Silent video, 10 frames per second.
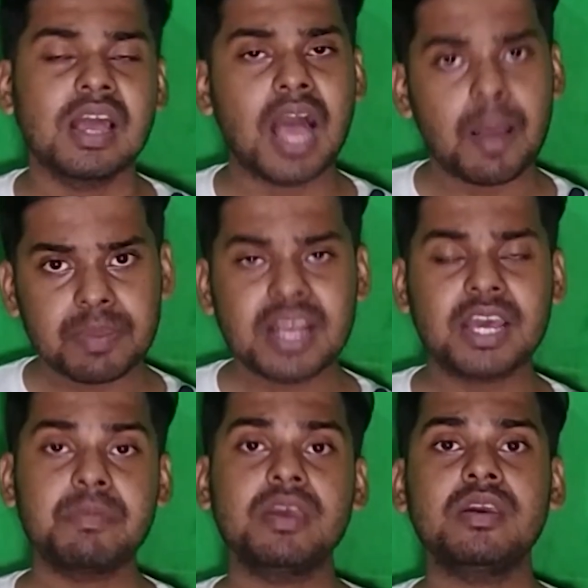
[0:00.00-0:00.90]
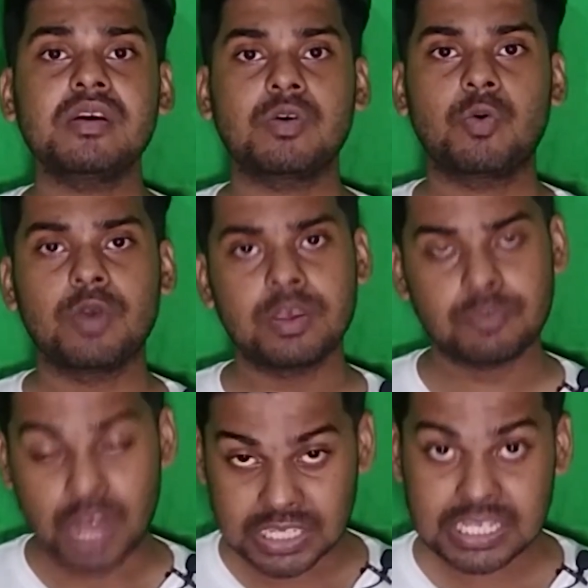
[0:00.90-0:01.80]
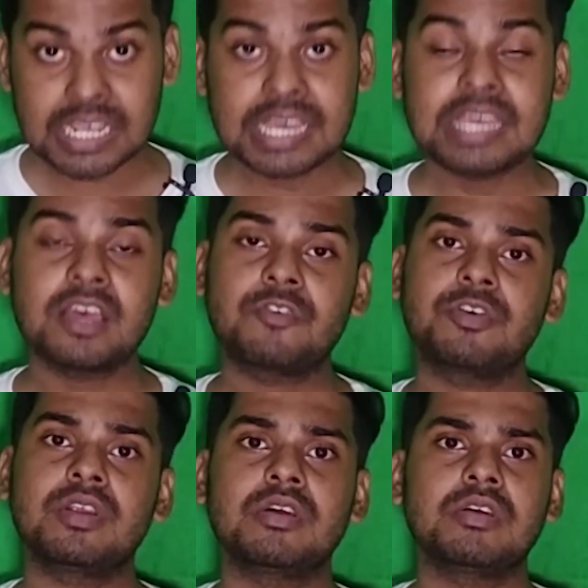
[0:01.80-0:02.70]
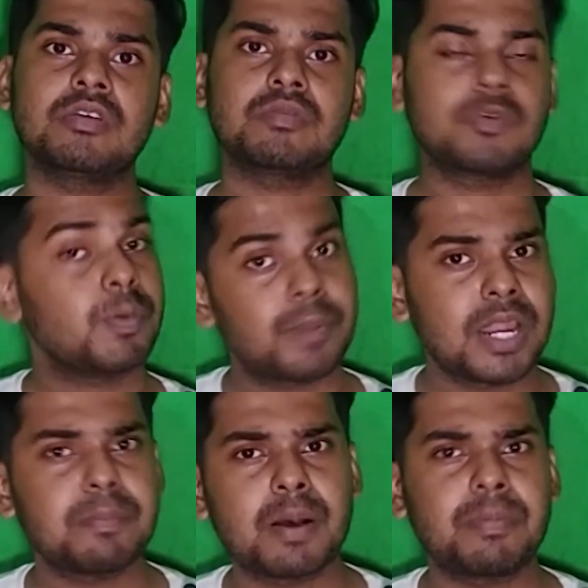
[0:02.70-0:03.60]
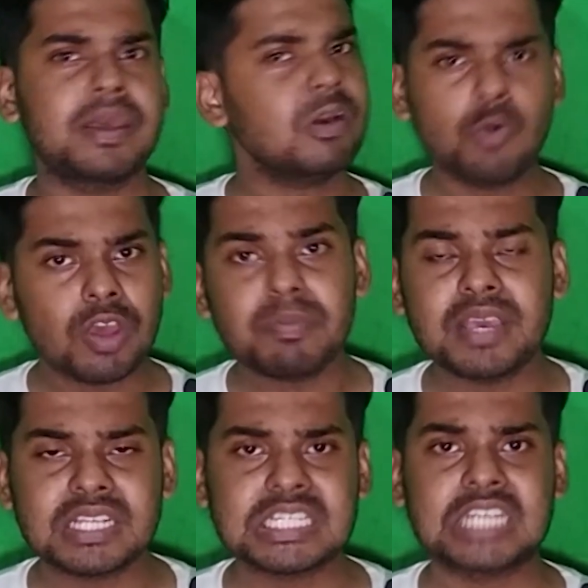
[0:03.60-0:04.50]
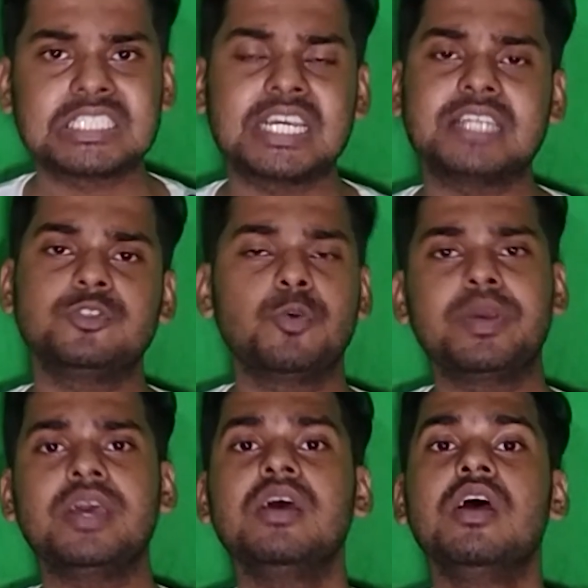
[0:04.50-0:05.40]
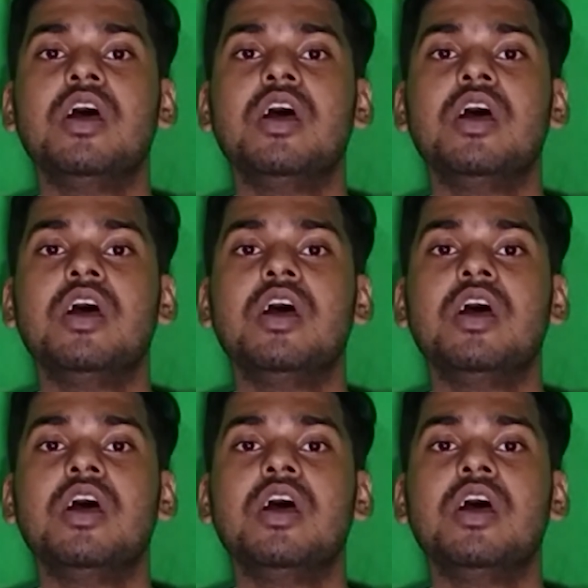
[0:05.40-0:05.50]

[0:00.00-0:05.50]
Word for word: आपके घर में कोई फादर है या फिर कोई बड़े पापा हैं कोई भी है चाचा हैं जो भी है